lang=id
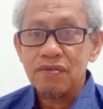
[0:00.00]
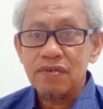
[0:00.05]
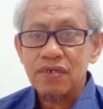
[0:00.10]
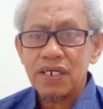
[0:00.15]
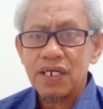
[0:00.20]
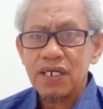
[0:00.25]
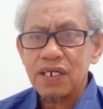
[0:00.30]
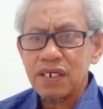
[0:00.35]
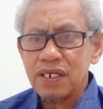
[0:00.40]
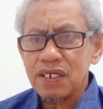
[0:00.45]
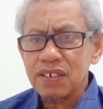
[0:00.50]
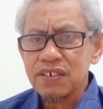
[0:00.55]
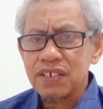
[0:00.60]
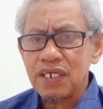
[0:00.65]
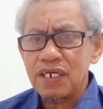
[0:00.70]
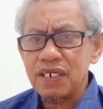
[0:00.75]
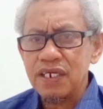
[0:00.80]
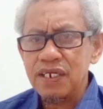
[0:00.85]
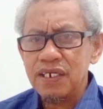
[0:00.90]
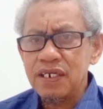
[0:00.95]
Rekan-rekan
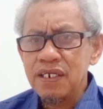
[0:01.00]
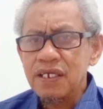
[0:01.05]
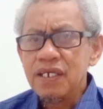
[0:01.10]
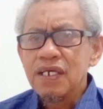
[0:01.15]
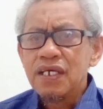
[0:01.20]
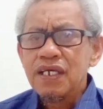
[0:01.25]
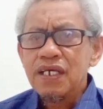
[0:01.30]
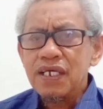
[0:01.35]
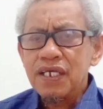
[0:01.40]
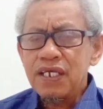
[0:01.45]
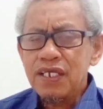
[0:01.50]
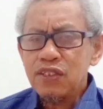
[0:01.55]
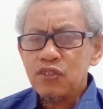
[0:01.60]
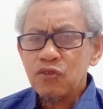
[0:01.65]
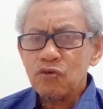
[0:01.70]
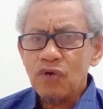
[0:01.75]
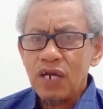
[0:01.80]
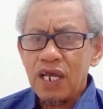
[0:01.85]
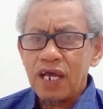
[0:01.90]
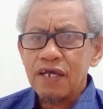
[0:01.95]
sekalian,
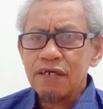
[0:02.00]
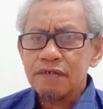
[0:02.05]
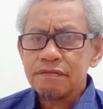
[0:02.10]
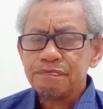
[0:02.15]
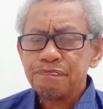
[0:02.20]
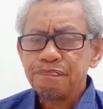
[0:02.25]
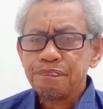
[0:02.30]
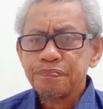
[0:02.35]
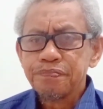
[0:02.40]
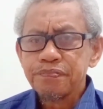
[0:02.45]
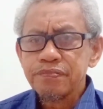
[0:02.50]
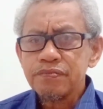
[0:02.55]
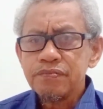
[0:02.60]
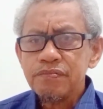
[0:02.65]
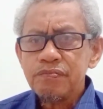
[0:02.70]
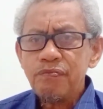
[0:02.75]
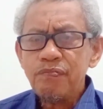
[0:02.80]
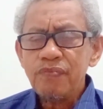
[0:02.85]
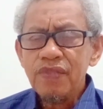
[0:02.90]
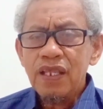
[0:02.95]
itulah
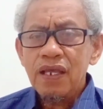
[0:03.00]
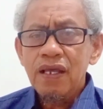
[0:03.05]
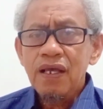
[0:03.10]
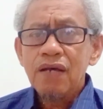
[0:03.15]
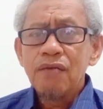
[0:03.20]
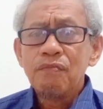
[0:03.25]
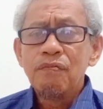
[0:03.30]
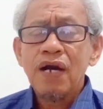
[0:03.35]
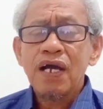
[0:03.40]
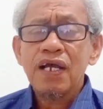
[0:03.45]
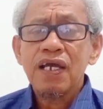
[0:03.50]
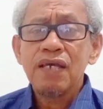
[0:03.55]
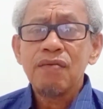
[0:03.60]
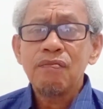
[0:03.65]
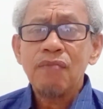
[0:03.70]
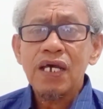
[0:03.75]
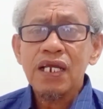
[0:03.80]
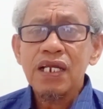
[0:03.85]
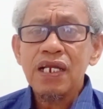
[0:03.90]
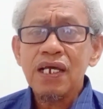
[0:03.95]

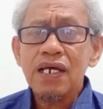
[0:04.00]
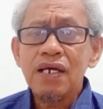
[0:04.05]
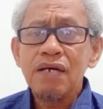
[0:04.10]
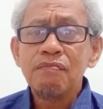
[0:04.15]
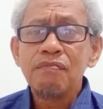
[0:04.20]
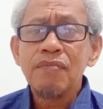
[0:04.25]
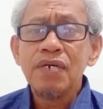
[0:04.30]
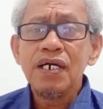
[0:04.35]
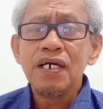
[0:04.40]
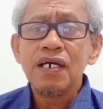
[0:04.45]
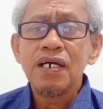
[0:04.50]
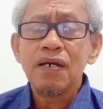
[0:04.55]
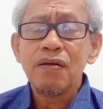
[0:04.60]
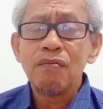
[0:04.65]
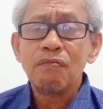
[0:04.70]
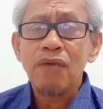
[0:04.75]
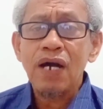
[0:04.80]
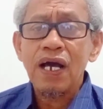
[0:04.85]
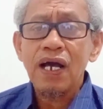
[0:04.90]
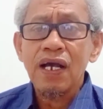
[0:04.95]
bagaimana
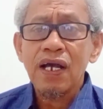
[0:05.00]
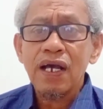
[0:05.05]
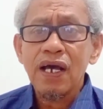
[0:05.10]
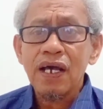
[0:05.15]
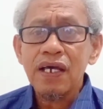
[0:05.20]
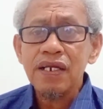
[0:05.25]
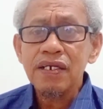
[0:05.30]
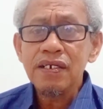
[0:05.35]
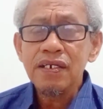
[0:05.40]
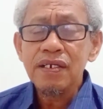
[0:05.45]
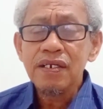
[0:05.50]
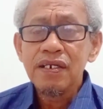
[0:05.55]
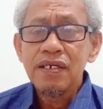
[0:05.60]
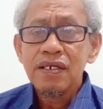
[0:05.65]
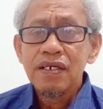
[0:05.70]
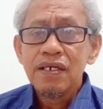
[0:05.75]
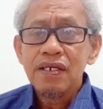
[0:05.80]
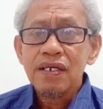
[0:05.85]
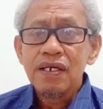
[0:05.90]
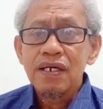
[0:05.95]
mengembangkan
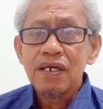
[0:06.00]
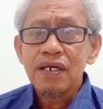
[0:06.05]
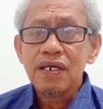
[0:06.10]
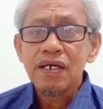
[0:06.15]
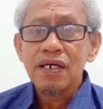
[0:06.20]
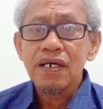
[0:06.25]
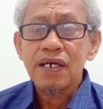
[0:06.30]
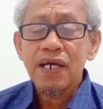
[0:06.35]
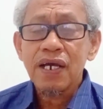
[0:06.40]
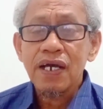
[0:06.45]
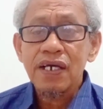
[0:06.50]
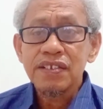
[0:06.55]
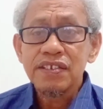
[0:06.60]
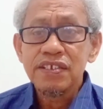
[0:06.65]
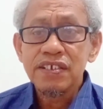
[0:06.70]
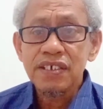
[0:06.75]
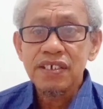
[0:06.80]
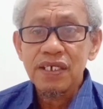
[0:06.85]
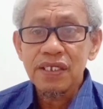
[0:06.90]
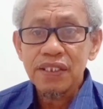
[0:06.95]
uh,
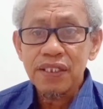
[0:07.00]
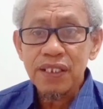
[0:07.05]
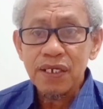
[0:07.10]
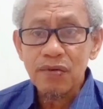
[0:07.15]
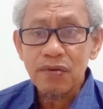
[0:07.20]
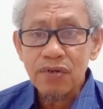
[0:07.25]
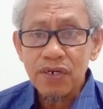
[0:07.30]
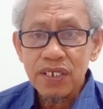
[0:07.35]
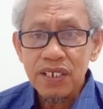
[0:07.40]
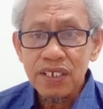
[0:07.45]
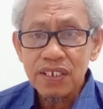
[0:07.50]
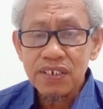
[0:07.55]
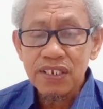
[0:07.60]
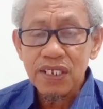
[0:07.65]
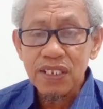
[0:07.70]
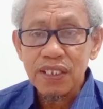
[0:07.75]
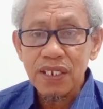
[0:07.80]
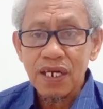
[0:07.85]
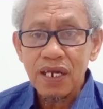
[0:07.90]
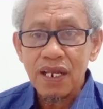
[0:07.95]
kajian teori
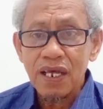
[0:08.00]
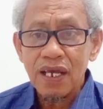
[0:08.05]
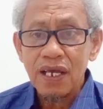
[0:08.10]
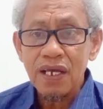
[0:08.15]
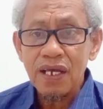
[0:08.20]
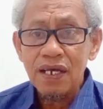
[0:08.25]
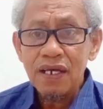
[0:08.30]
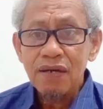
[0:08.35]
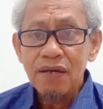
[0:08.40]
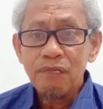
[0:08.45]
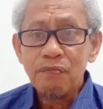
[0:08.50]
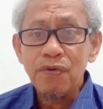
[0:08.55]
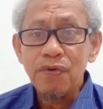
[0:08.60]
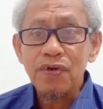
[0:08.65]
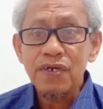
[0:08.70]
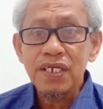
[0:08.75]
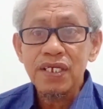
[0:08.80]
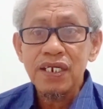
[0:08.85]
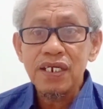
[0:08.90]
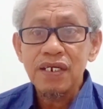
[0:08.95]
setelah
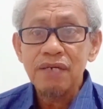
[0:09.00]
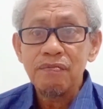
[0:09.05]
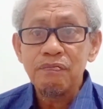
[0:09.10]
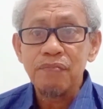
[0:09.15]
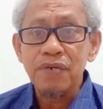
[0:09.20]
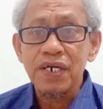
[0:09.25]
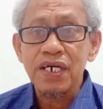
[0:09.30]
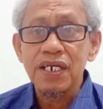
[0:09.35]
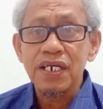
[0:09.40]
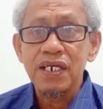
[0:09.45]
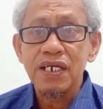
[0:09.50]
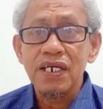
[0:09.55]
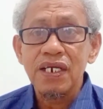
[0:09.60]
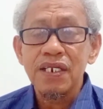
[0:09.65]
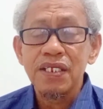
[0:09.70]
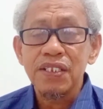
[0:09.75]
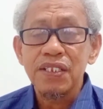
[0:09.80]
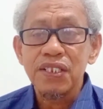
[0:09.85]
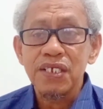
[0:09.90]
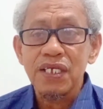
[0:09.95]
poin
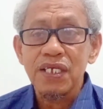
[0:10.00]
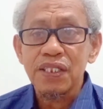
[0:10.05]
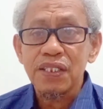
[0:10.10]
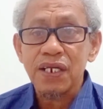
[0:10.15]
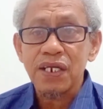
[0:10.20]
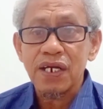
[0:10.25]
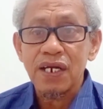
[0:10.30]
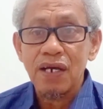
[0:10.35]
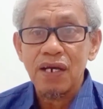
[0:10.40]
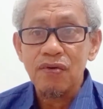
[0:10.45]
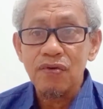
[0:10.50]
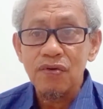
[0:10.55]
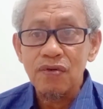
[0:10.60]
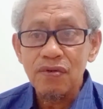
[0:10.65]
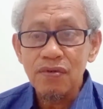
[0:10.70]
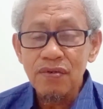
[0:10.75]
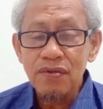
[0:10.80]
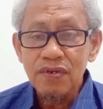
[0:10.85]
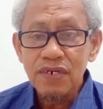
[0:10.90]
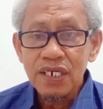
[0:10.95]
penelitian
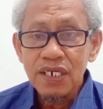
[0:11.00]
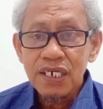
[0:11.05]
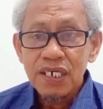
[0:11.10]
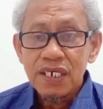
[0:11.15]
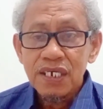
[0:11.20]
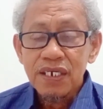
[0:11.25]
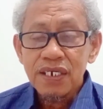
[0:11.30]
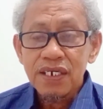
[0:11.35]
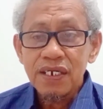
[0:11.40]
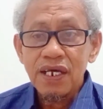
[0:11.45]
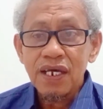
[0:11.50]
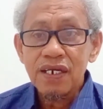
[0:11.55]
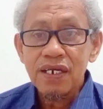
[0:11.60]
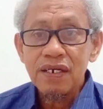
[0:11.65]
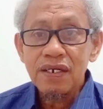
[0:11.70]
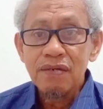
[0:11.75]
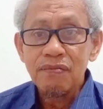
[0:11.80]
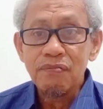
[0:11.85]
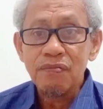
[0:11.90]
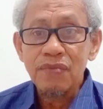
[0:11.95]
terdahulu
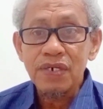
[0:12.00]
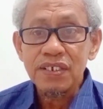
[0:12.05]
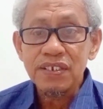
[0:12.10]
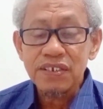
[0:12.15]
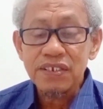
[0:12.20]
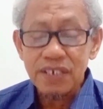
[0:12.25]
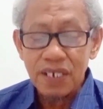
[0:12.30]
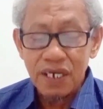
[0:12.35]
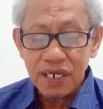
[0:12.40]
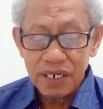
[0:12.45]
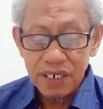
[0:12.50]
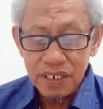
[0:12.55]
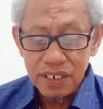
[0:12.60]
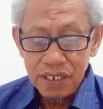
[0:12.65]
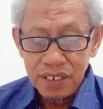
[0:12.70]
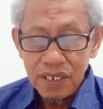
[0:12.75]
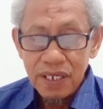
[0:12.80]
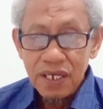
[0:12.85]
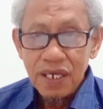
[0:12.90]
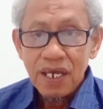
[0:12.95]
dan
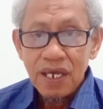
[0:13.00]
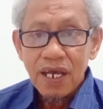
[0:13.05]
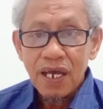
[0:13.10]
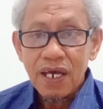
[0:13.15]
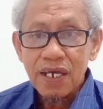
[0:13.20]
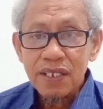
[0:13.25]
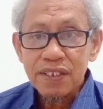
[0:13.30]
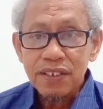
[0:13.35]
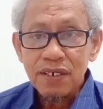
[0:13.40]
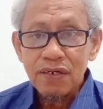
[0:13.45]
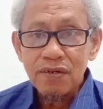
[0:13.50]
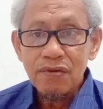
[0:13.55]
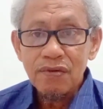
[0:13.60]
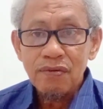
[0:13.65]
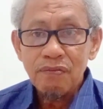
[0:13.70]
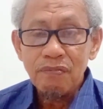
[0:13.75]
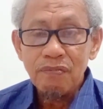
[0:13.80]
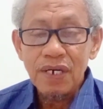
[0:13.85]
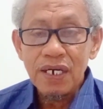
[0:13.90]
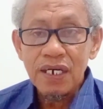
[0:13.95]
mencari atau
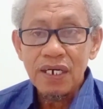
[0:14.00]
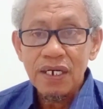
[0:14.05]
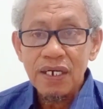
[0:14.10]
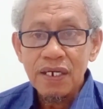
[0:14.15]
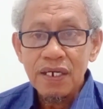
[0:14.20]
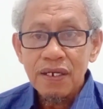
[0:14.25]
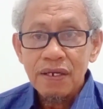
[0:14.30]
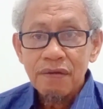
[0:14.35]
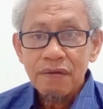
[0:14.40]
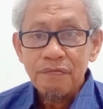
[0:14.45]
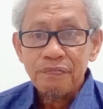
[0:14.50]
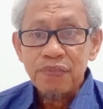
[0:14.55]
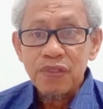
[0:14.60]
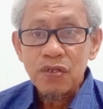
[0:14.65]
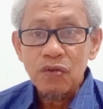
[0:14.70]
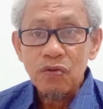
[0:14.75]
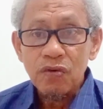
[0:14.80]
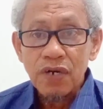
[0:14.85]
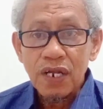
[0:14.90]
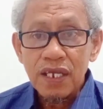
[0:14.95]

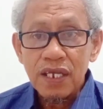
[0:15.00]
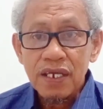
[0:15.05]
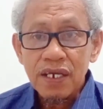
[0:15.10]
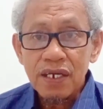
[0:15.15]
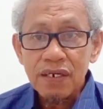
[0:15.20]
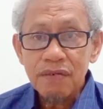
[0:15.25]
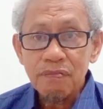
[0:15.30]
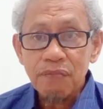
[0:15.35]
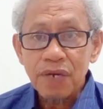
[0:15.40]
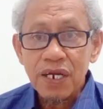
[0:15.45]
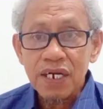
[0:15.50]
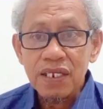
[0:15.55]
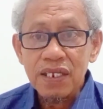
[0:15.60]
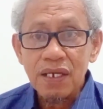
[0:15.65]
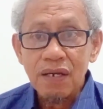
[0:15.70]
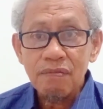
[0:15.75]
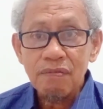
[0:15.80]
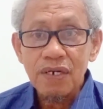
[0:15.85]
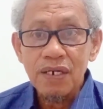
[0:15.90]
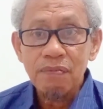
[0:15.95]
menguraikan
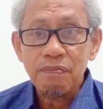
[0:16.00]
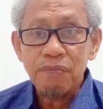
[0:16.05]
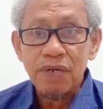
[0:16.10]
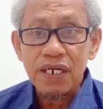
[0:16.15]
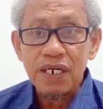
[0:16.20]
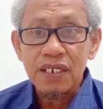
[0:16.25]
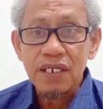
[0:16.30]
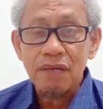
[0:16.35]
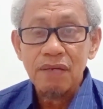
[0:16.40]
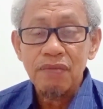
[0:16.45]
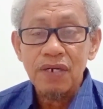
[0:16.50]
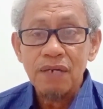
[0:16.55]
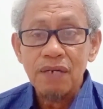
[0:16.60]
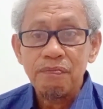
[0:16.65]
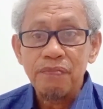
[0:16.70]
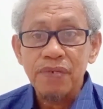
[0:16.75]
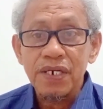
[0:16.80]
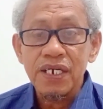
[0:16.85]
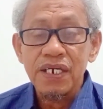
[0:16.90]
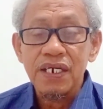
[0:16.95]

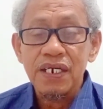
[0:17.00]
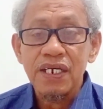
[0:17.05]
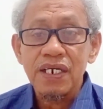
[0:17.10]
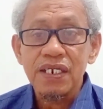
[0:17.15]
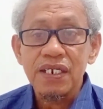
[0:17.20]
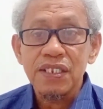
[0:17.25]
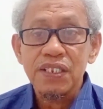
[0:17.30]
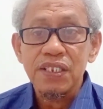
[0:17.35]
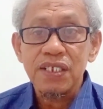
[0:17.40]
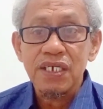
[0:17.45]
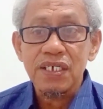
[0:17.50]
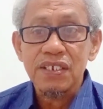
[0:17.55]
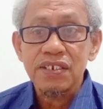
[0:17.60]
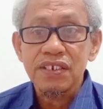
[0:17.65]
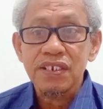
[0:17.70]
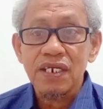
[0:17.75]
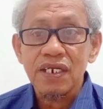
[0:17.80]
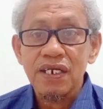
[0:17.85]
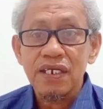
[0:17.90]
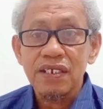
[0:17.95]
variabel-variabel penelitian
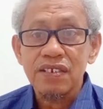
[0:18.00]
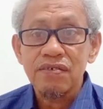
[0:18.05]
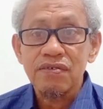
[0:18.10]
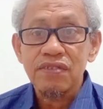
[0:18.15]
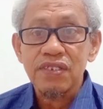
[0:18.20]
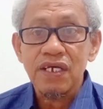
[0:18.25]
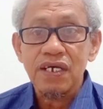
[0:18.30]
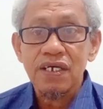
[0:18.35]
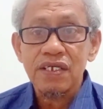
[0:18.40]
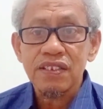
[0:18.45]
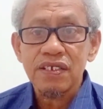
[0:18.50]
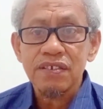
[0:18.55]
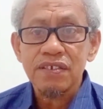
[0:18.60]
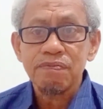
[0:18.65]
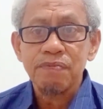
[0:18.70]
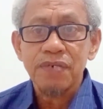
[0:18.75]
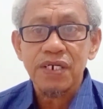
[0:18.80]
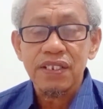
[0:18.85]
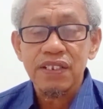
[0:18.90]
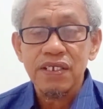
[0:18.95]
selanjutnya.
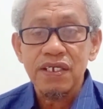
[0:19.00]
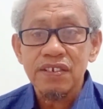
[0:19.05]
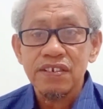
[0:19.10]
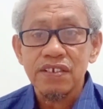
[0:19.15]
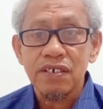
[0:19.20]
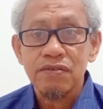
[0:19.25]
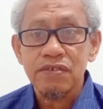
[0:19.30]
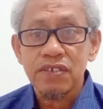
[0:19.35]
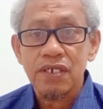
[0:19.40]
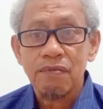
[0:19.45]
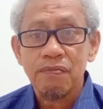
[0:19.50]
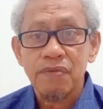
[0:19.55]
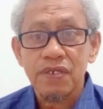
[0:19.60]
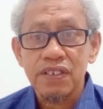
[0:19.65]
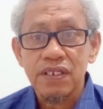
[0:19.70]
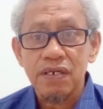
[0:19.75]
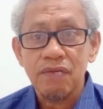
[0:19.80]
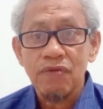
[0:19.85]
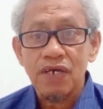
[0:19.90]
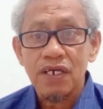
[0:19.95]
Atas perhatian saya ucapkan
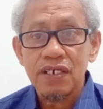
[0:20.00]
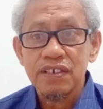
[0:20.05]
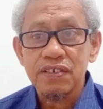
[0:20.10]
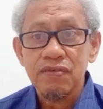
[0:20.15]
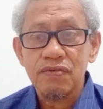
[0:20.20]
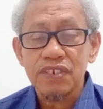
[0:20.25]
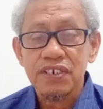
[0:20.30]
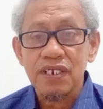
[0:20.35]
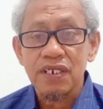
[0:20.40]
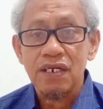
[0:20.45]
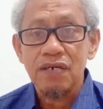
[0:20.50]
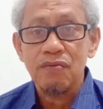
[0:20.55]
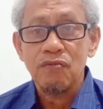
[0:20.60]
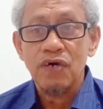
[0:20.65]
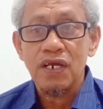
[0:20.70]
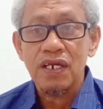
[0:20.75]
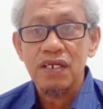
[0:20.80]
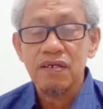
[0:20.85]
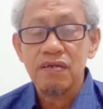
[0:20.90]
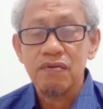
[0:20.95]
terima kasih.
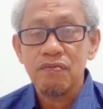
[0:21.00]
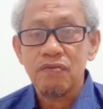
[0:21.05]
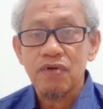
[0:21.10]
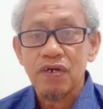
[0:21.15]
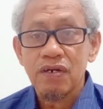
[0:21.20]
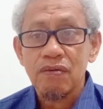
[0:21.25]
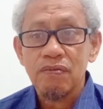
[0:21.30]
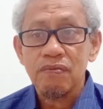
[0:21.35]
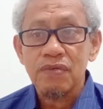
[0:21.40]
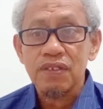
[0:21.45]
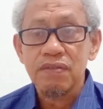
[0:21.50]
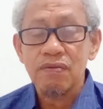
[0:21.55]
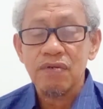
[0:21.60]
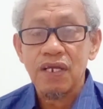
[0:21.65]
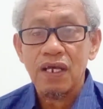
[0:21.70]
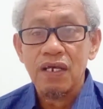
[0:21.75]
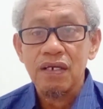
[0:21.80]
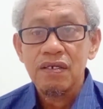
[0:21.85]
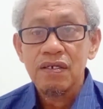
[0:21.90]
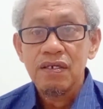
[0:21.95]
Wassalamualaikum
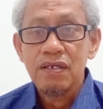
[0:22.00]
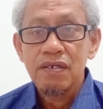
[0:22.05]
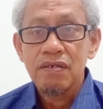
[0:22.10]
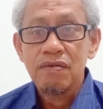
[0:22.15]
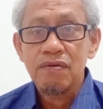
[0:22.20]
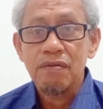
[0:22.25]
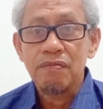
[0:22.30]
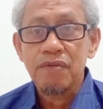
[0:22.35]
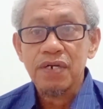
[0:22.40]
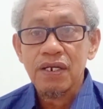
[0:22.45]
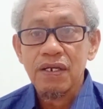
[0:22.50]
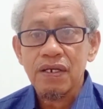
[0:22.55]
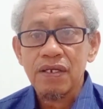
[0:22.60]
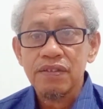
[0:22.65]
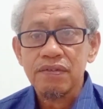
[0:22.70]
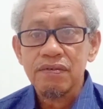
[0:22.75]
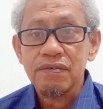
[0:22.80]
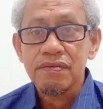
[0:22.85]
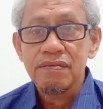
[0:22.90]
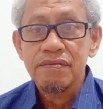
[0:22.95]
warahmatullahi
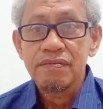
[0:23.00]
wabarakatuh.